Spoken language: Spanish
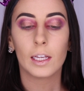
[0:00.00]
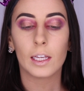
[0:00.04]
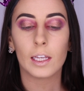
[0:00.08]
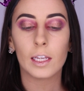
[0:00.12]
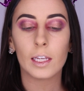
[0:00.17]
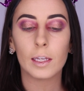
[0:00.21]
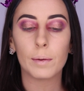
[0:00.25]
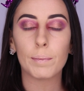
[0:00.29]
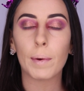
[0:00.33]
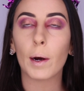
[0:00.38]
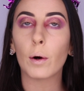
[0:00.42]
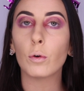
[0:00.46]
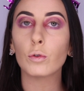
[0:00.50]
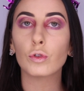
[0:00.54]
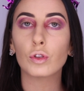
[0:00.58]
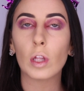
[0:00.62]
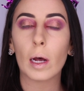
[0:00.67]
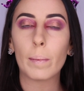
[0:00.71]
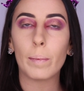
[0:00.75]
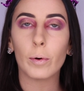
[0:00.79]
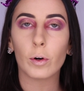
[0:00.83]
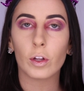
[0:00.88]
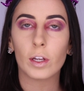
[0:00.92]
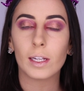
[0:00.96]
Y me
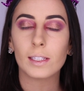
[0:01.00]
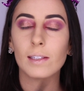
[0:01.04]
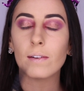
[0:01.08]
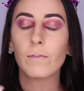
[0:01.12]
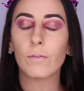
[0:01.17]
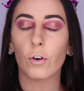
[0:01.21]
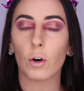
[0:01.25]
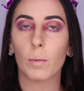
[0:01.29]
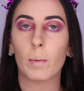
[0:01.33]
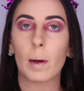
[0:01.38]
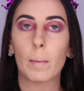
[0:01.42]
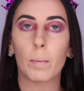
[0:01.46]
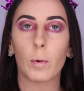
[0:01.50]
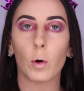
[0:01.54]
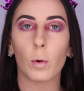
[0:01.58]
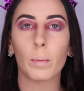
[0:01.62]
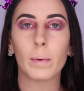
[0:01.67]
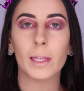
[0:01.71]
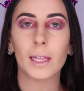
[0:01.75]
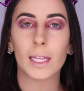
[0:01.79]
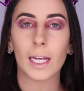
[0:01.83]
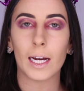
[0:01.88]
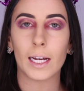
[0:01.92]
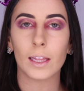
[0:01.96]
gusta porque es en forma de
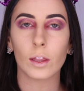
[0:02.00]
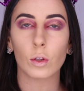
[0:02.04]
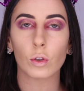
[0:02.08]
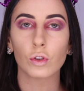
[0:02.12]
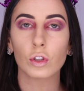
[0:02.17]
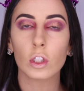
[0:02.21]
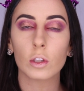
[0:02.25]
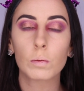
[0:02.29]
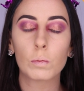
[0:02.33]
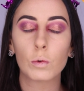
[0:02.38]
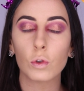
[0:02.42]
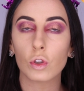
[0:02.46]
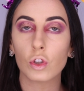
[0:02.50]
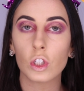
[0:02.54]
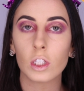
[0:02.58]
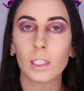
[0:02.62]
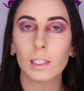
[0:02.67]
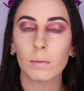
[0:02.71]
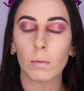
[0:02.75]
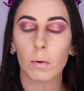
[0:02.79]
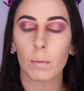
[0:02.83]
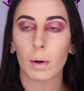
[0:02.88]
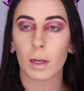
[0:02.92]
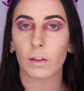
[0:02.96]
plumita, entonces es
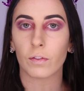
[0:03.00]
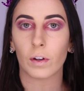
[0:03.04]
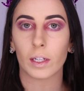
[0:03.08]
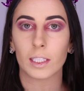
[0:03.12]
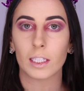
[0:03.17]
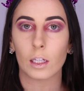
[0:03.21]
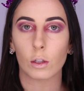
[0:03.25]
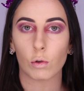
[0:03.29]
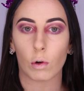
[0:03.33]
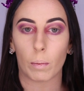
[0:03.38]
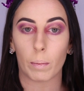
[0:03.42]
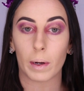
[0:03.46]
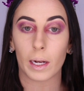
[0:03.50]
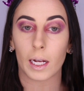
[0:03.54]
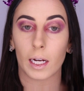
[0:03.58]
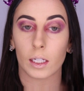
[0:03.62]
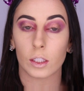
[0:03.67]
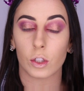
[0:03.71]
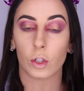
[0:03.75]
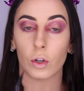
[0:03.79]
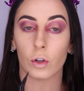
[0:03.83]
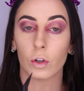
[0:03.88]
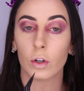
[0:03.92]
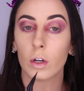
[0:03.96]
muchísimo más fácil su
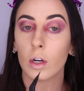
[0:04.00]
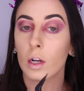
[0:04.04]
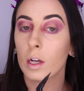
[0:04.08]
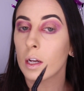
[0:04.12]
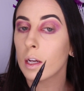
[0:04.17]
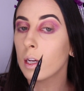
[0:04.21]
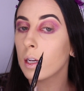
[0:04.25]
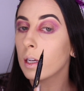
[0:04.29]
aplicación.